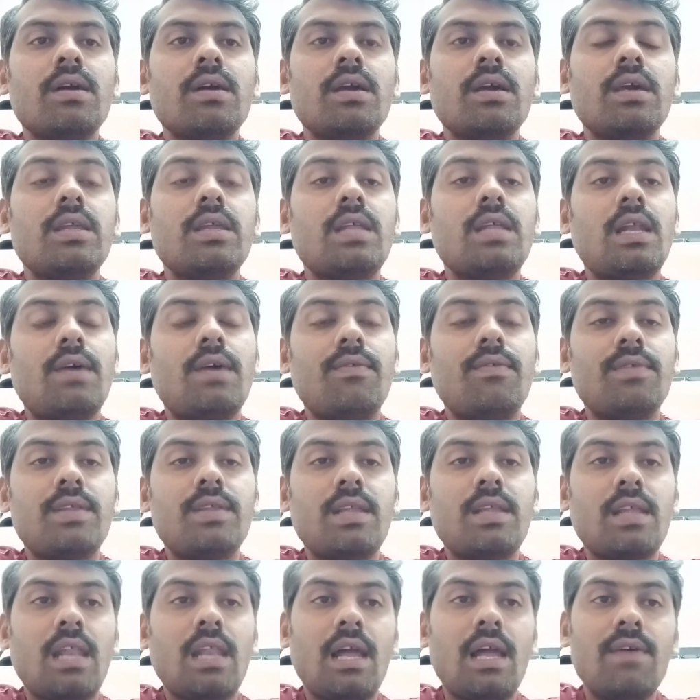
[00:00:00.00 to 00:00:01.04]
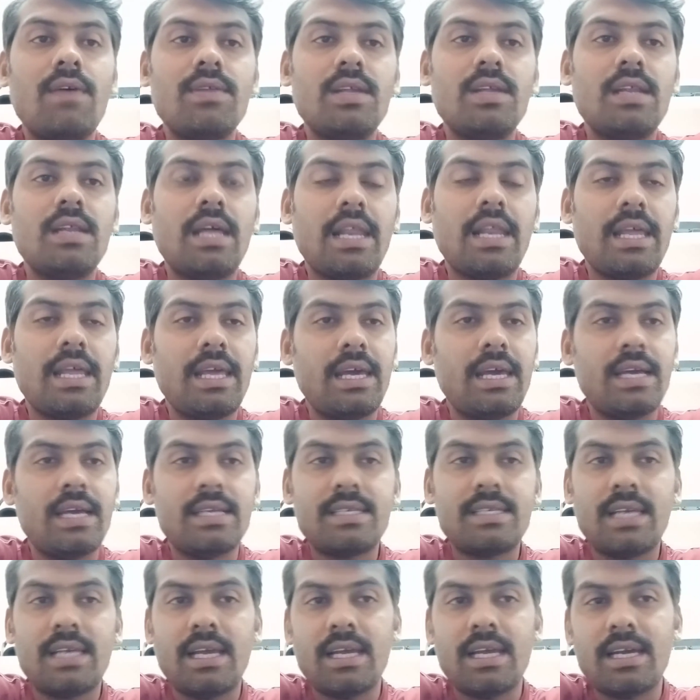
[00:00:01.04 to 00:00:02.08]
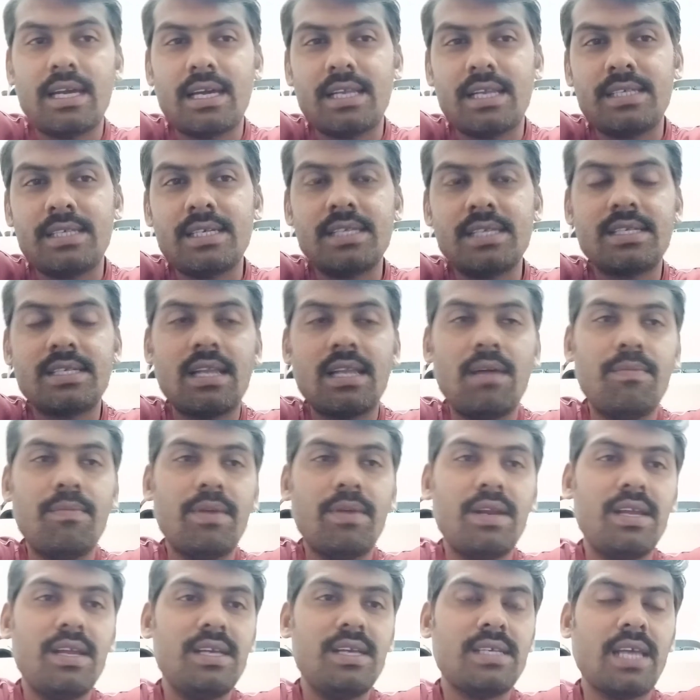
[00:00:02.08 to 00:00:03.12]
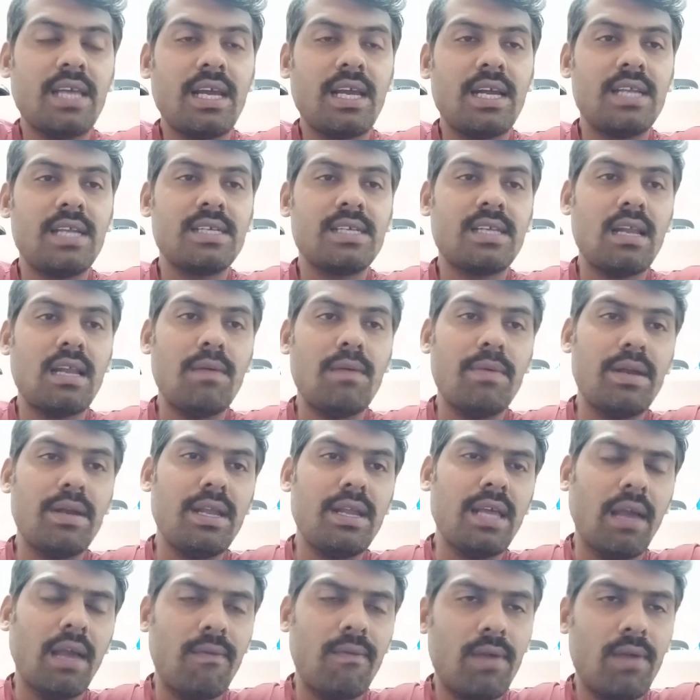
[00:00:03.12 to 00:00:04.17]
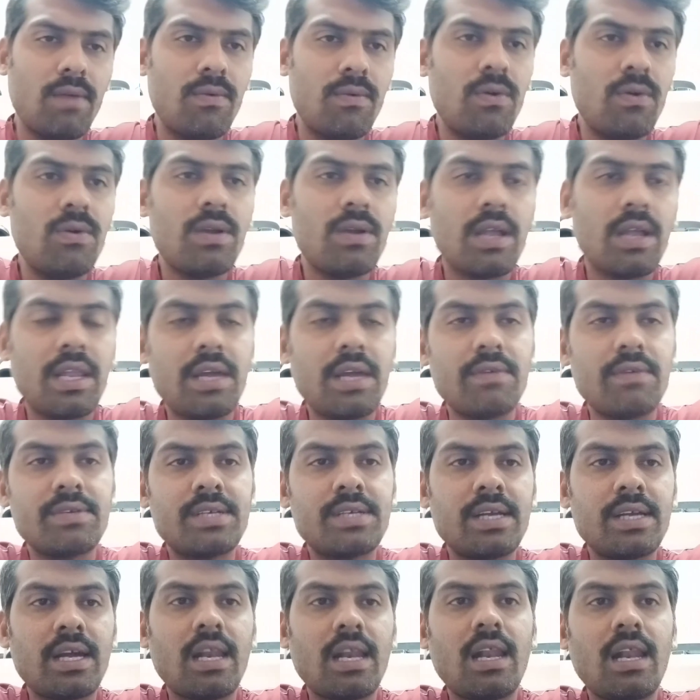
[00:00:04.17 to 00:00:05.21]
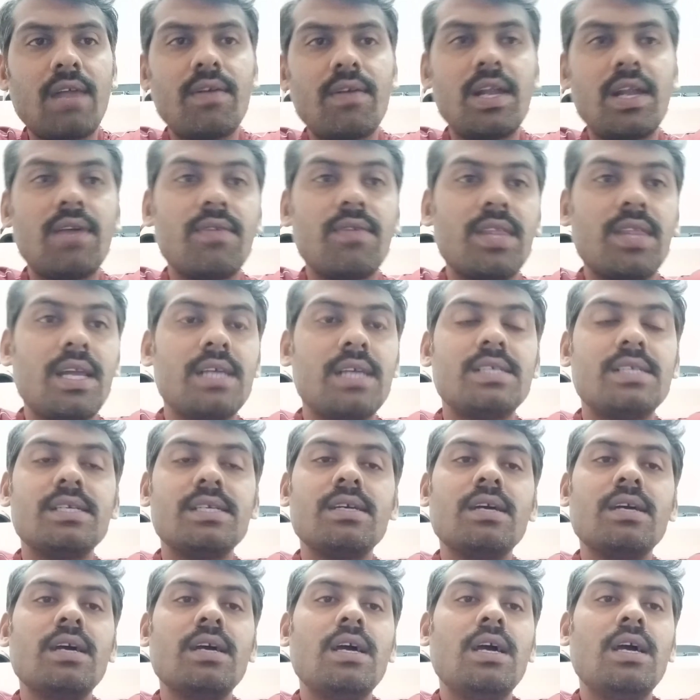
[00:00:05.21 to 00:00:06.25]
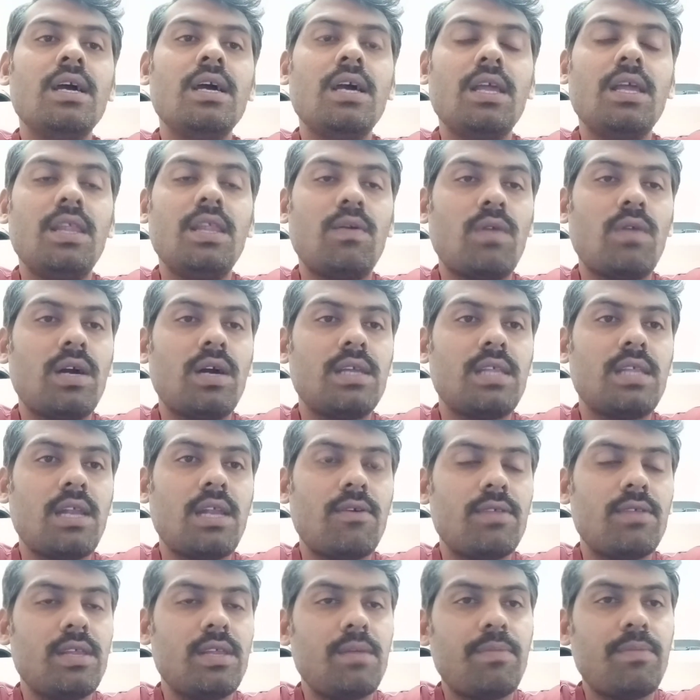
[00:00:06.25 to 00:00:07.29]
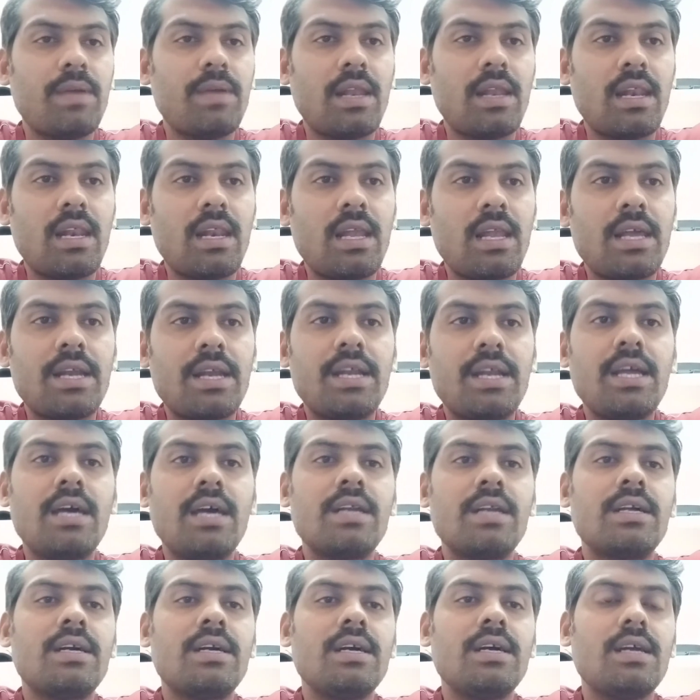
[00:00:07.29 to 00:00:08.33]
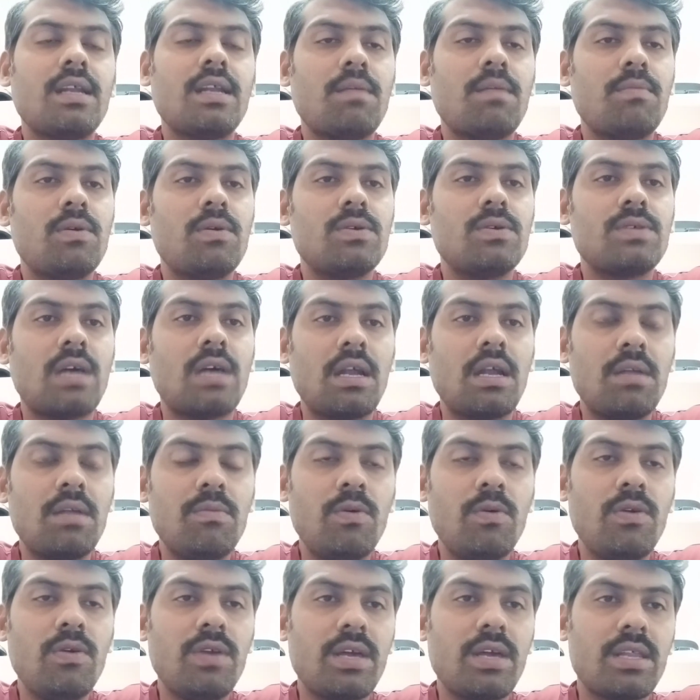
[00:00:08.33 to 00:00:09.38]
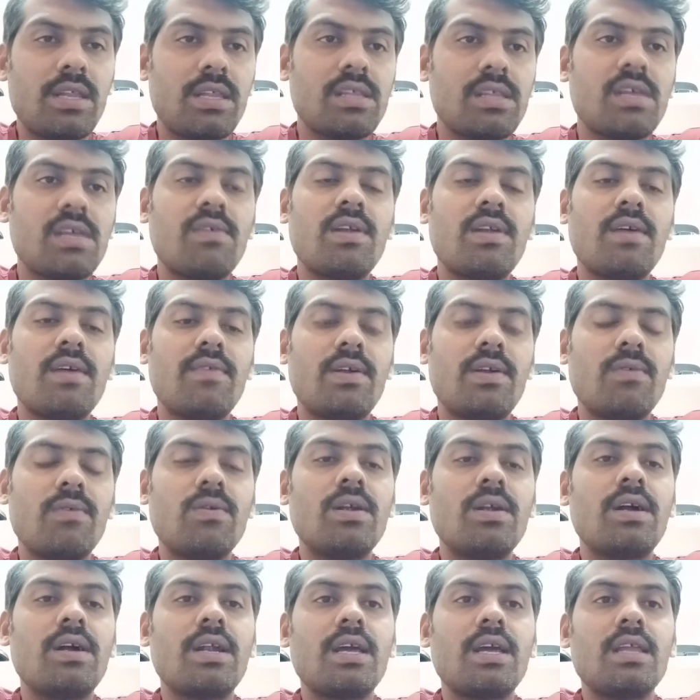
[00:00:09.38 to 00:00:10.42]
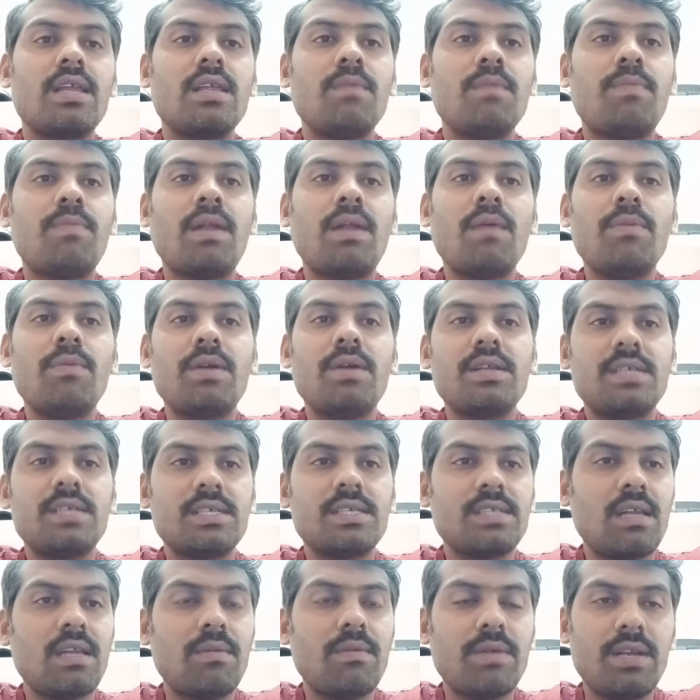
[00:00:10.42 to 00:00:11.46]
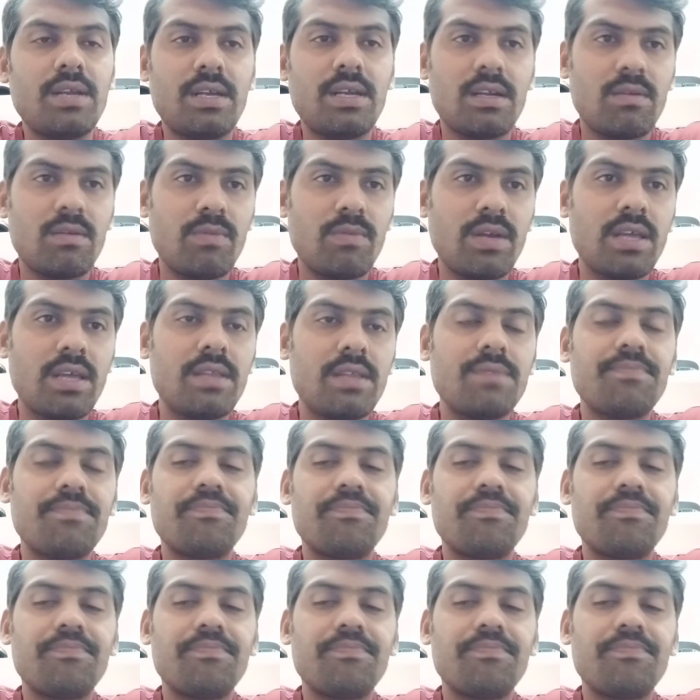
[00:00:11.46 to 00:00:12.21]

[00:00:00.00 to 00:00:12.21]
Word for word: இதெல்லாம் வந்து இதெல்லாம் வந்து நிறைய ச ரிசர்ச்லாம் பண்ணி சைக்காட்டிஸ்ட்லாம் பண்ணி எவ்வளவோ நிறைய விஷயங்கள்லாம் வெளியே வந்தாச்சு இந்த உலகத்தில் வந்து இப்போ எல்லாம் ரெடியாக இருக்குது நம்ம அனுபவிக்கிறது தவிர வேறு ஒன்றும் கிடையாது இப்போல்லாம் போய் ரிசர்ச்லாம் பண்ணிகிட்டு இருக்க முடியாது